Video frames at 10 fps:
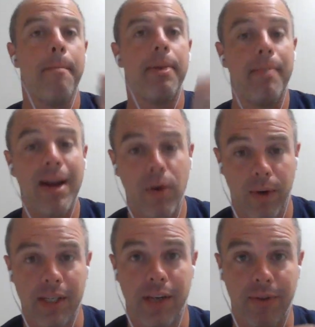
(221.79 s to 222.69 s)
Primeira
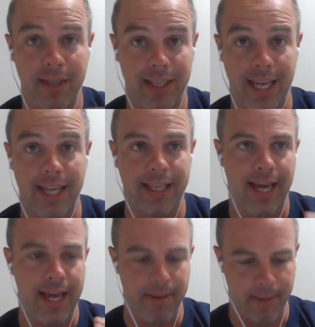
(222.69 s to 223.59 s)
coisa que você tem que
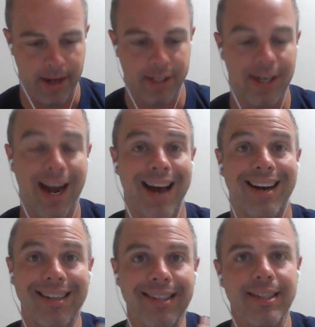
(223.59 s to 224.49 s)
ter em mente,
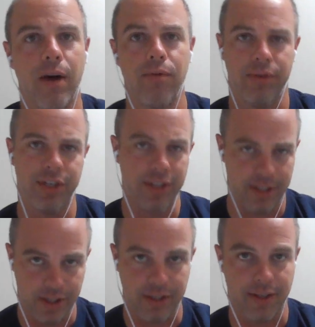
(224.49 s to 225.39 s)
cara, não
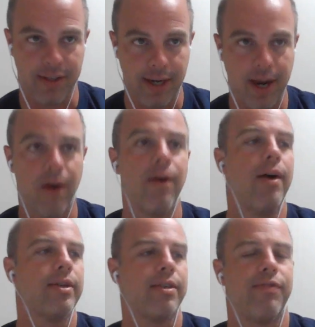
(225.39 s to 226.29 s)
desista. Tá legal?
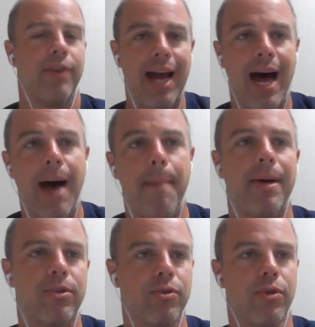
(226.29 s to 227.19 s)
Você foi lá,
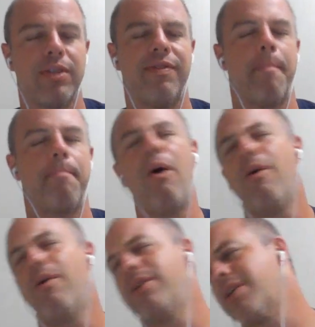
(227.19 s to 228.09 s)
passou, você fala,
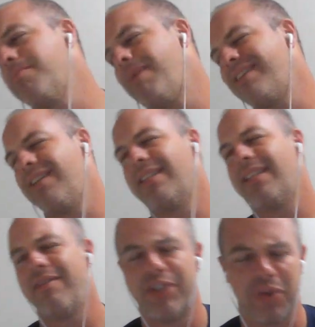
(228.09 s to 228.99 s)
pô, Diego, bati na
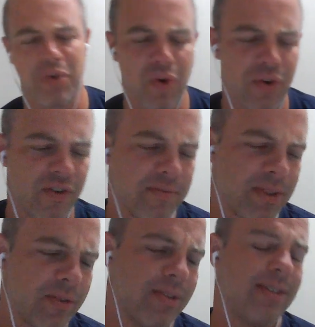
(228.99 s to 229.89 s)
trave de novo,
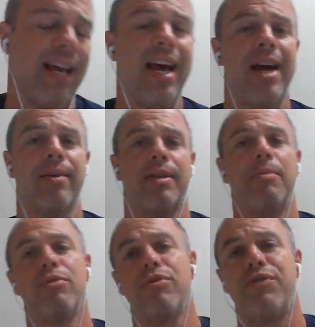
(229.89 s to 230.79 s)
meu Deus do céu, tá
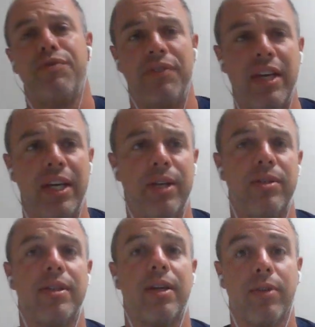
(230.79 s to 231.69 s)
muito
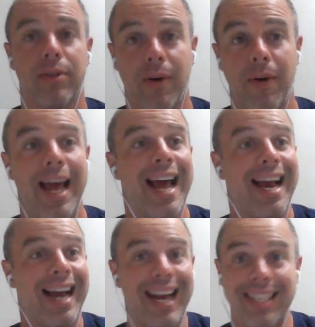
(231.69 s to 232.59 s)
difícil e tal, tal, tal.
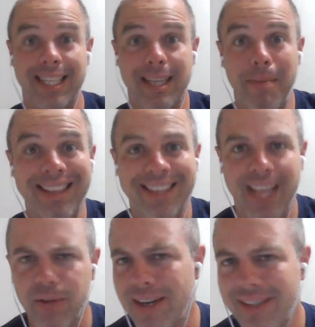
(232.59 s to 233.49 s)
Cara, você tá
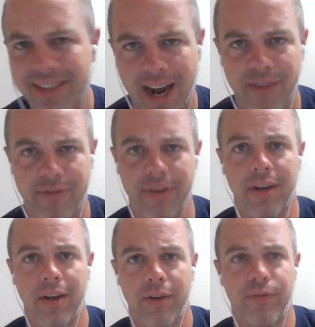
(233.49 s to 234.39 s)
batendo na trave.
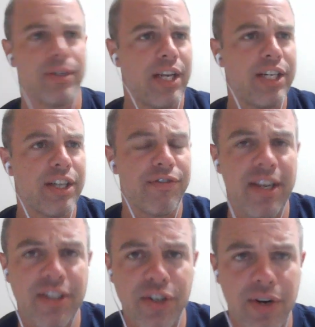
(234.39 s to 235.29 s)
Você já
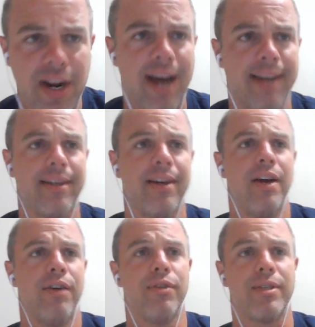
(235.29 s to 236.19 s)
fez a jogada,
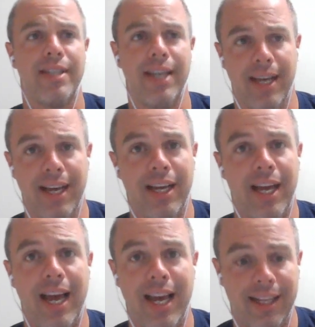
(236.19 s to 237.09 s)
você
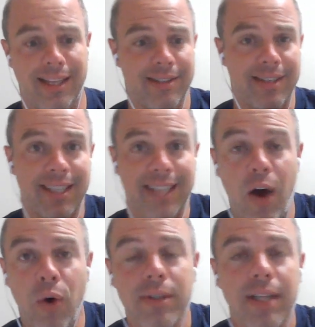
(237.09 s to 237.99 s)
é, é, você tá
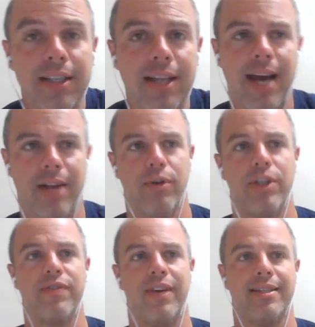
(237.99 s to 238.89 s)
rondando a área do
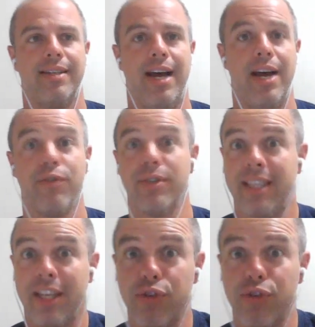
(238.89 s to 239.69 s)
adversário, você tá